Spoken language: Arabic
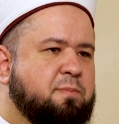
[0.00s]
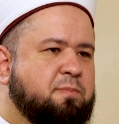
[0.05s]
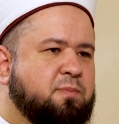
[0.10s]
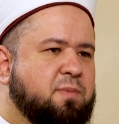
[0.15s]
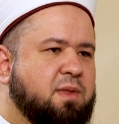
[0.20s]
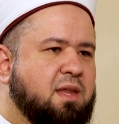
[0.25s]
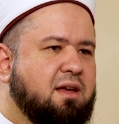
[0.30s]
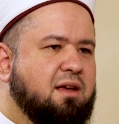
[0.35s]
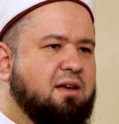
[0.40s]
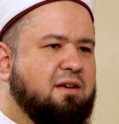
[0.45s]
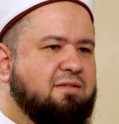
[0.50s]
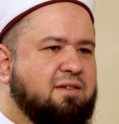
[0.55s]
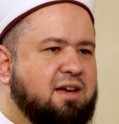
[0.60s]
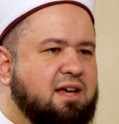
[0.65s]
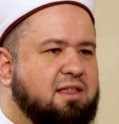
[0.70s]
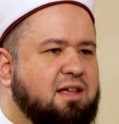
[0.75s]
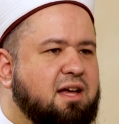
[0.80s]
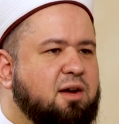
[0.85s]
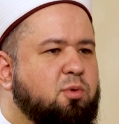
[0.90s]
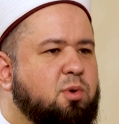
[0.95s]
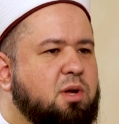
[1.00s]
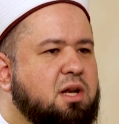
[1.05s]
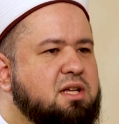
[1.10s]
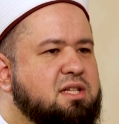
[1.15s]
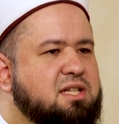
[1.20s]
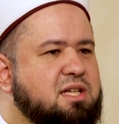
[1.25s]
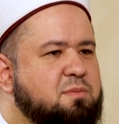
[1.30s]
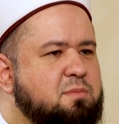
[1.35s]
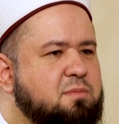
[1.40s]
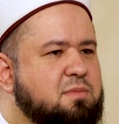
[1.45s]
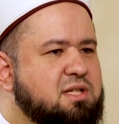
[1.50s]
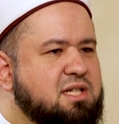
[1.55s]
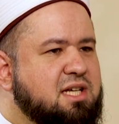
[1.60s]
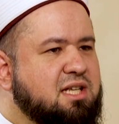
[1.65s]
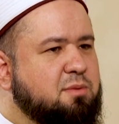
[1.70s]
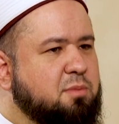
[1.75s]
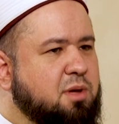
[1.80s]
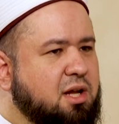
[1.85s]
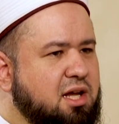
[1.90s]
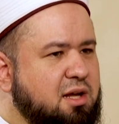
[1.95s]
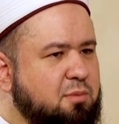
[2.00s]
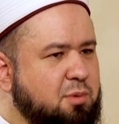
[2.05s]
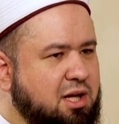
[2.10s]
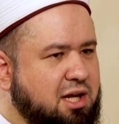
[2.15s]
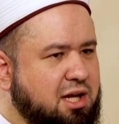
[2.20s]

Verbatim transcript: نعم فإذا أول اسم زيد إبراهيم